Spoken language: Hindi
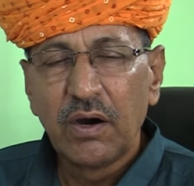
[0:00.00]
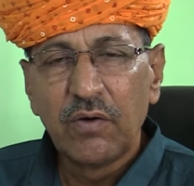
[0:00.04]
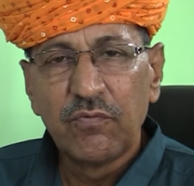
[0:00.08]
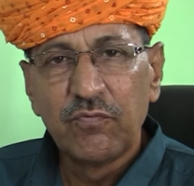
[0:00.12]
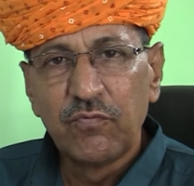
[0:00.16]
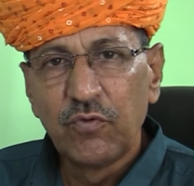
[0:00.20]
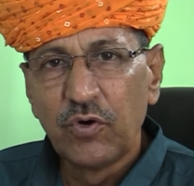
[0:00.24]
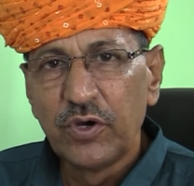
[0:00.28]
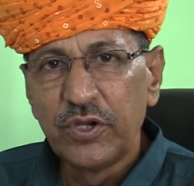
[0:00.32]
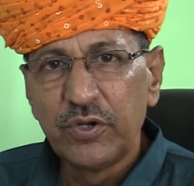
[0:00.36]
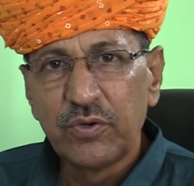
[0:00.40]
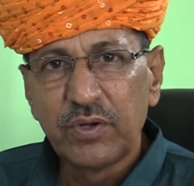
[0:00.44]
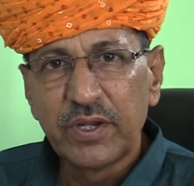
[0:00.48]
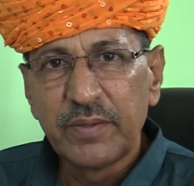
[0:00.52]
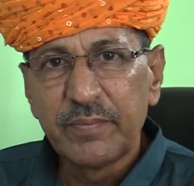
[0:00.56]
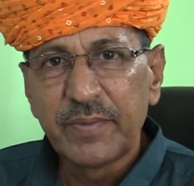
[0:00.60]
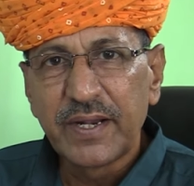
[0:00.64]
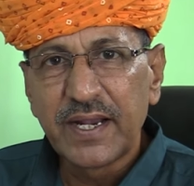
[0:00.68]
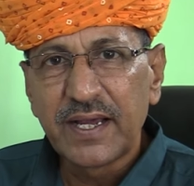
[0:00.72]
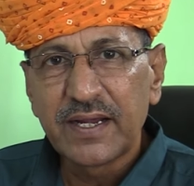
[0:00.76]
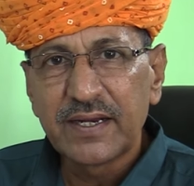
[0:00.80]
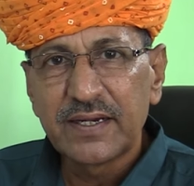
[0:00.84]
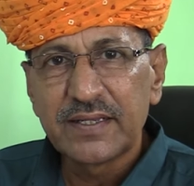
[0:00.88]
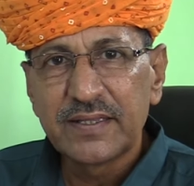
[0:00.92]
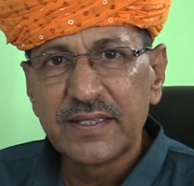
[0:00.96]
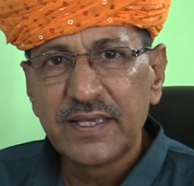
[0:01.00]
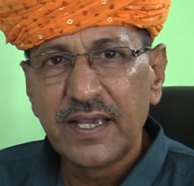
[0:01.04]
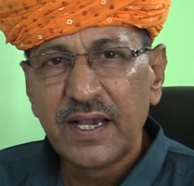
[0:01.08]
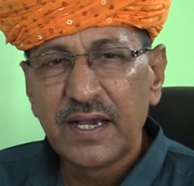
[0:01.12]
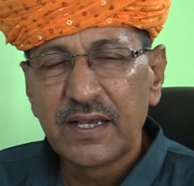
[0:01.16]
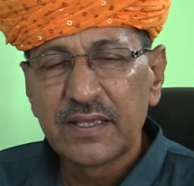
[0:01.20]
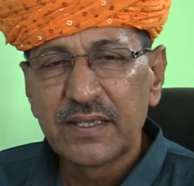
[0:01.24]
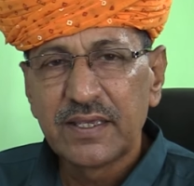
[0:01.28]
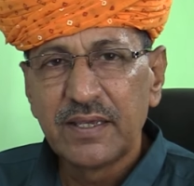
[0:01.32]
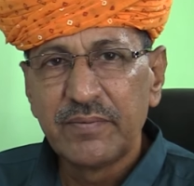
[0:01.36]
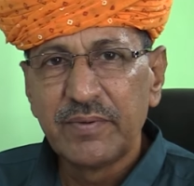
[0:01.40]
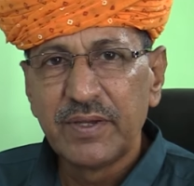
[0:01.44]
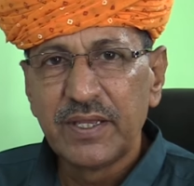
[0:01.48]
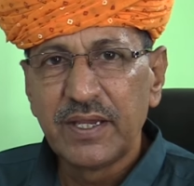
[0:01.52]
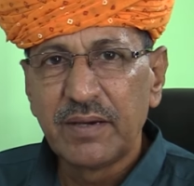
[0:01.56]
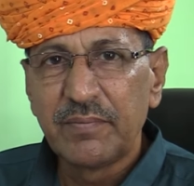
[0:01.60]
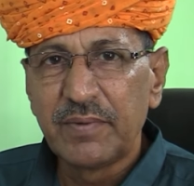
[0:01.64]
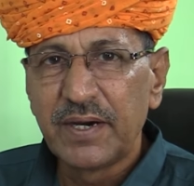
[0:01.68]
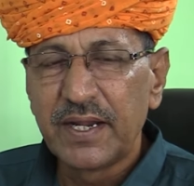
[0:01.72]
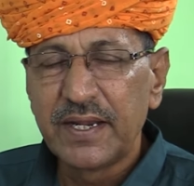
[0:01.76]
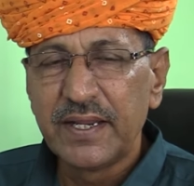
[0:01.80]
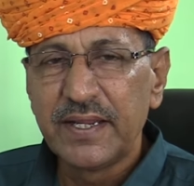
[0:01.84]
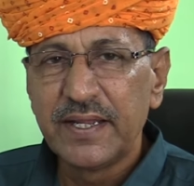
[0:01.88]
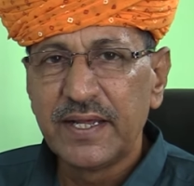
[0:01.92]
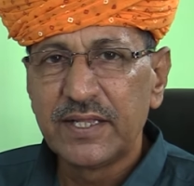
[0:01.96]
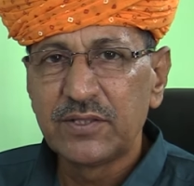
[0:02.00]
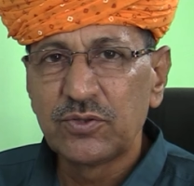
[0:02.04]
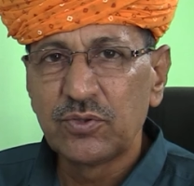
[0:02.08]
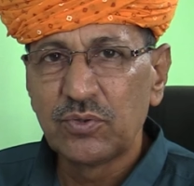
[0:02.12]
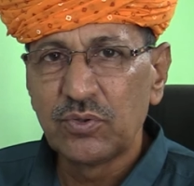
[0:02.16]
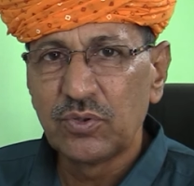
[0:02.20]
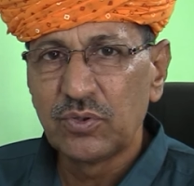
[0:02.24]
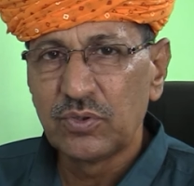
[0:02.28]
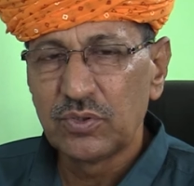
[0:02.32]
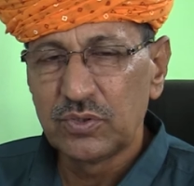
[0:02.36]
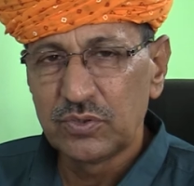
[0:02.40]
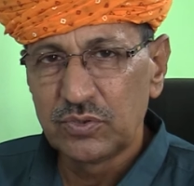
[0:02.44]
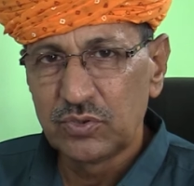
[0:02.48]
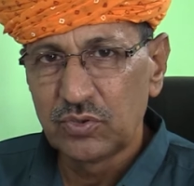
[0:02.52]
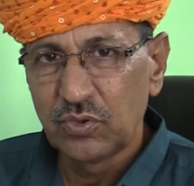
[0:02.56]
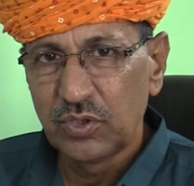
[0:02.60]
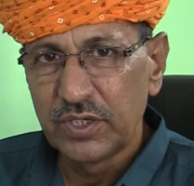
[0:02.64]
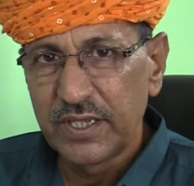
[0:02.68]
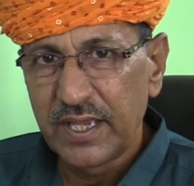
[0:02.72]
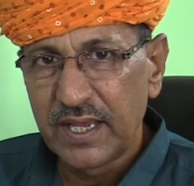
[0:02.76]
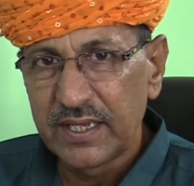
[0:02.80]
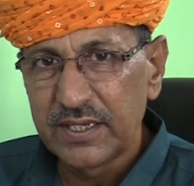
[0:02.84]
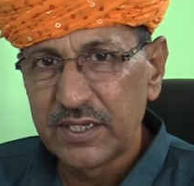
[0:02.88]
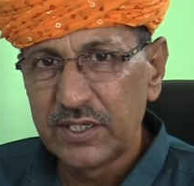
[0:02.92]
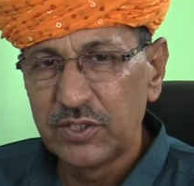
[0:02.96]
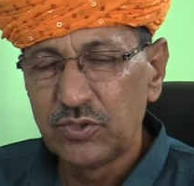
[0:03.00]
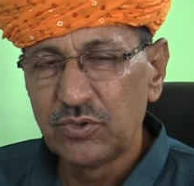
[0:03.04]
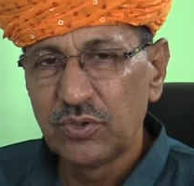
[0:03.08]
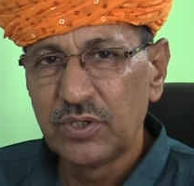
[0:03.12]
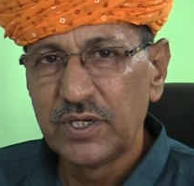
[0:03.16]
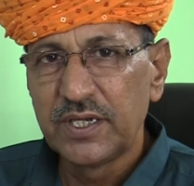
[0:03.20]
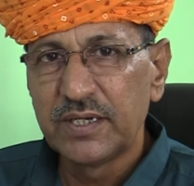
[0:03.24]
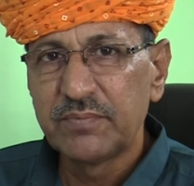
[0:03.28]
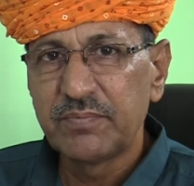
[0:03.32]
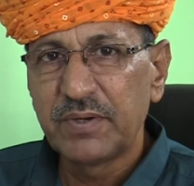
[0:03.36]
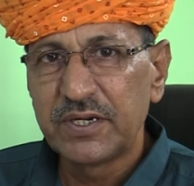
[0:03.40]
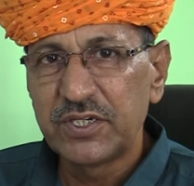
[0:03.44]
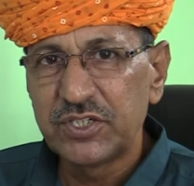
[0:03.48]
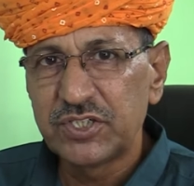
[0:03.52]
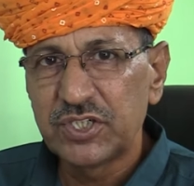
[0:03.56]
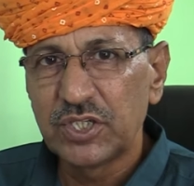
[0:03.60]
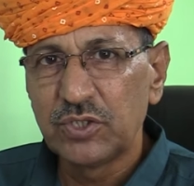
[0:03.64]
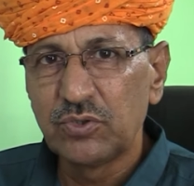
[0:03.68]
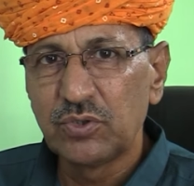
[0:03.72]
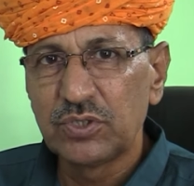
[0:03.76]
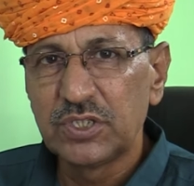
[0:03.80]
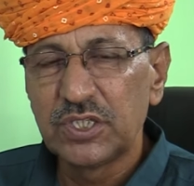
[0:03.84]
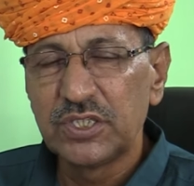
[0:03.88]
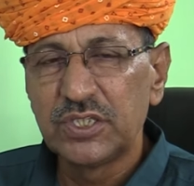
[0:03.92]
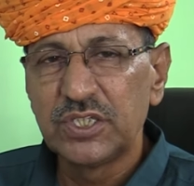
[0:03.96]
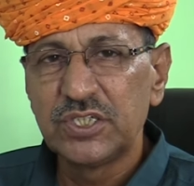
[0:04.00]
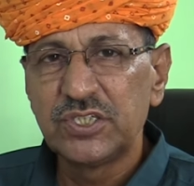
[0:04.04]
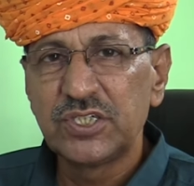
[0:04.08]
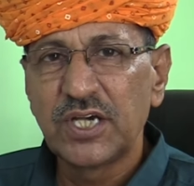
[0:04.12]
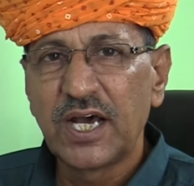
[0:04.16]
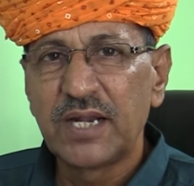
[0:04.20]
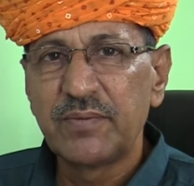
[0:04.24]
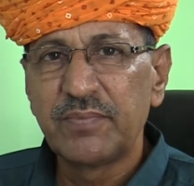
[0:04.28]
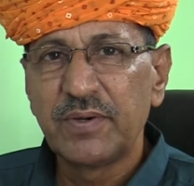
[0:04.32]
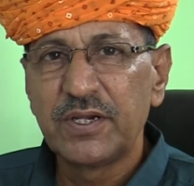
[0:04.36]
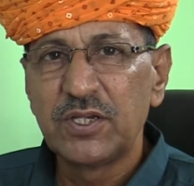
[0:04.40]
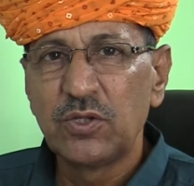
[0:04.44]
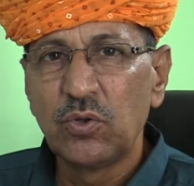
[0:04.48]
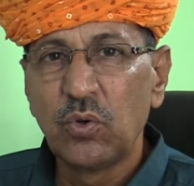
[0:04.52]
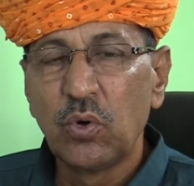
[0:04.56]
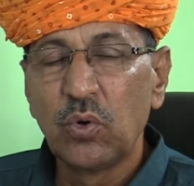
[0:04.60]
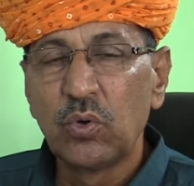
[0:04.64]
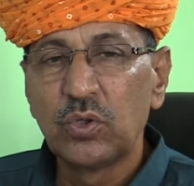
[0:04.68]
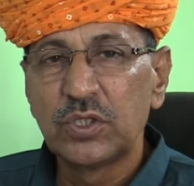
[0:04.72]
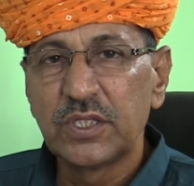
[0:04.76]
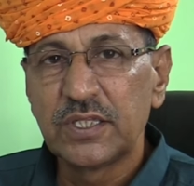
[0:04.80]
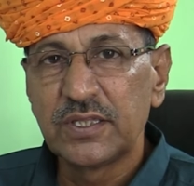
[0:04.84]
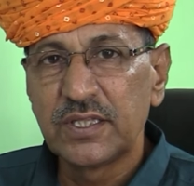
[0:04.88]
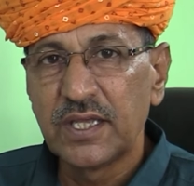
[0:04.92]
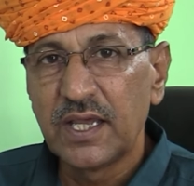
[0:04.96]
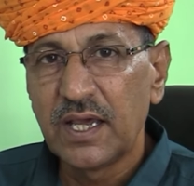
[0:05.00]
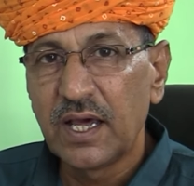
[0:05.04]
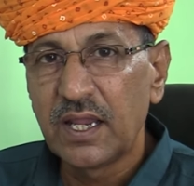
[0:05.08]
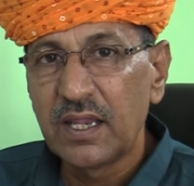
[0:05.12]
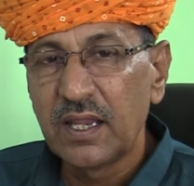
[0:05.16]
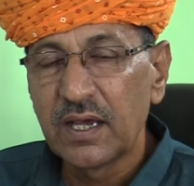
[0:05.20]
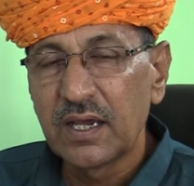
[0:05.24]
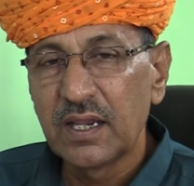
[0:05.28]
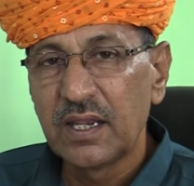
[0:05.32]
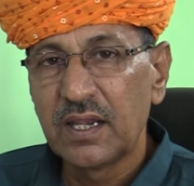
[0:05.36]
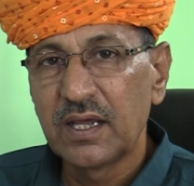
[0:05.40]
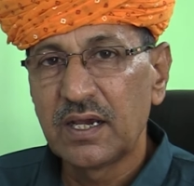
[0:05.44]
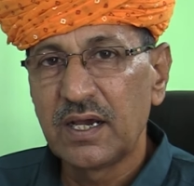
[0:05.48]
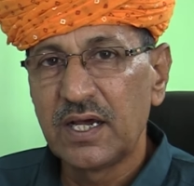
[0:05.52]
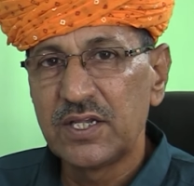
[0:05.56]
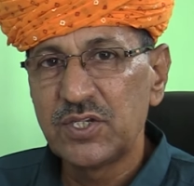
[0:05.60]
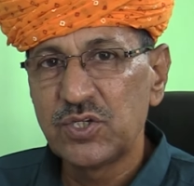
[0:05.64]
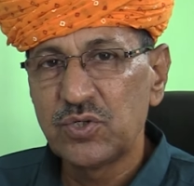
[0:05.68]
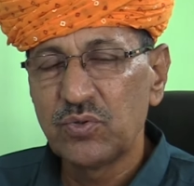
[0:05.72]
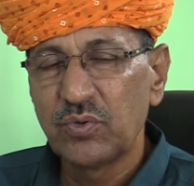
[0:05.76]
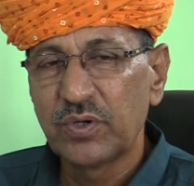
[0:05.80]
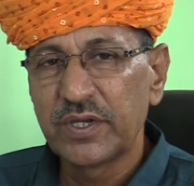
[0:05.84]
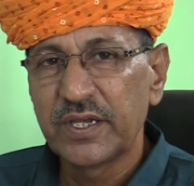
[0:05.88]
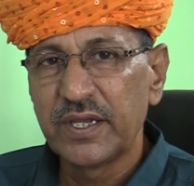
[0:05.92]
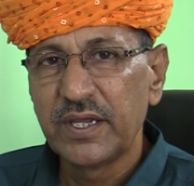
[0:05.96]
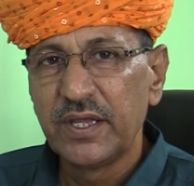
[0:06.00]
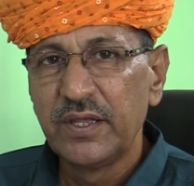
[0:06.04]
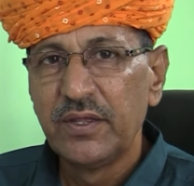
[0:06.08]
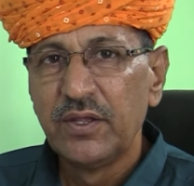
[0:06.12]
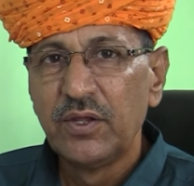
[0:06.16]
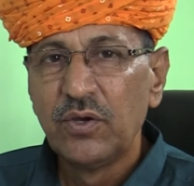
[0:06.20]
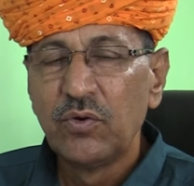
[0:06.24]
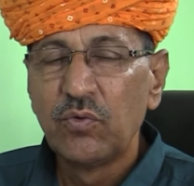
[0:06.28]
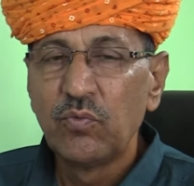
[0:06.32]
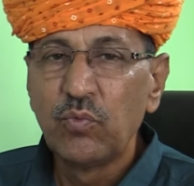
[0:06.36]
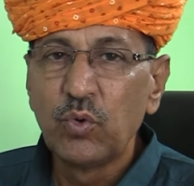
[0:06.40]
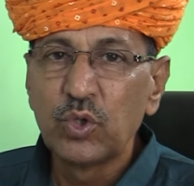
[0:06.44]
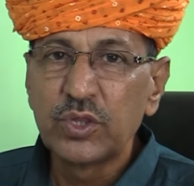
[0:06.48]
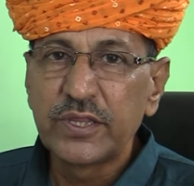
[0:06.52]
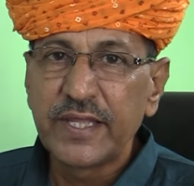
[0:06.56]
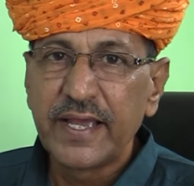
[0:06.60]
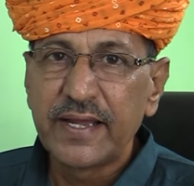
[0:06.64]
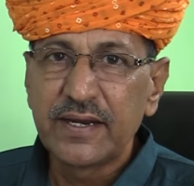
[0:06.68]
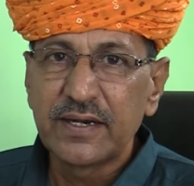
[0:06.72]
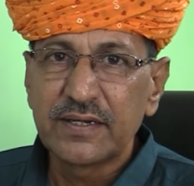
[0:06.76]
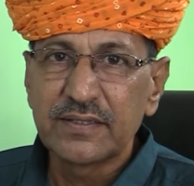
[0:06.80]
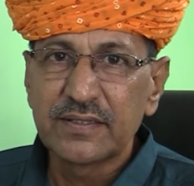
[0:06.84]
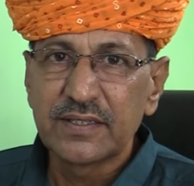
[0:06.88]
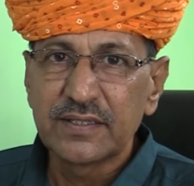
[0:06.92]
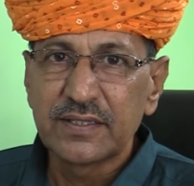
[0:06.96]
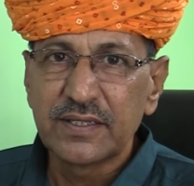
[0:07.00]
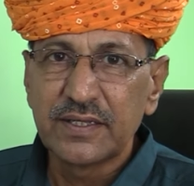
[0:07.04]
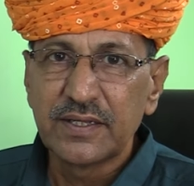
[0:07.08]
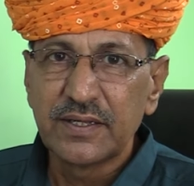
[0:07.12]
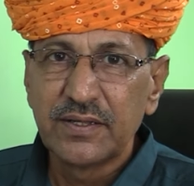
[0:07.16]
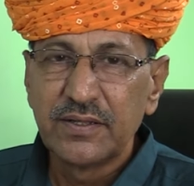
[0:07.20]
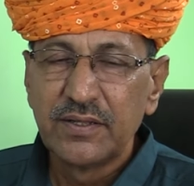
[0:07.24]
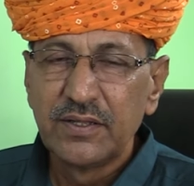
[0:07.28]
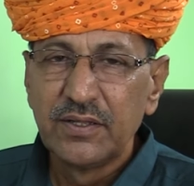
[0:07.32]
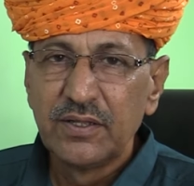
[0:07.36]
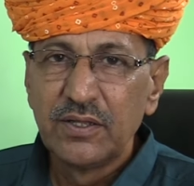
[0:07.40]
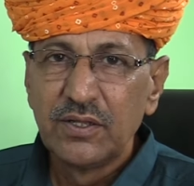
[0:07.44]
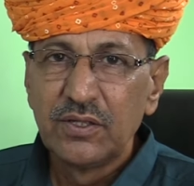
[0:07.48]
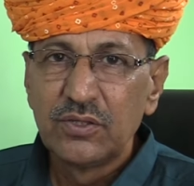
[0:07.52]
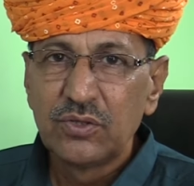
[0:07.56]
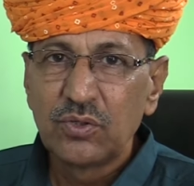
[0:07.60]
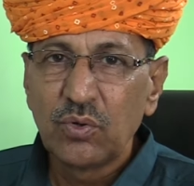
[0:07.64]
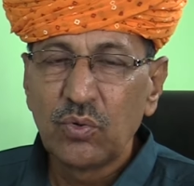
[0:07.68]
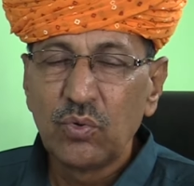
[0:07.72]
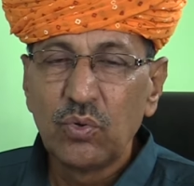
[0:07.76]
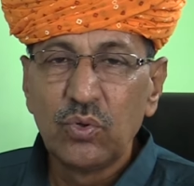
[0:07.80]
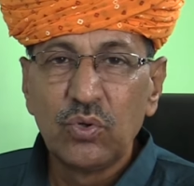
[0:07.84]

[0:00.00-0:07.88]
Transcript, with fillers: वो इन्होंने मना कर दिया कि भाई हमारे यहाँ तो जो यहाँ की जो एक परिषद होती थी चार पांच लोग होते थे अलग अलग कास्टों के वो तय करते थे तो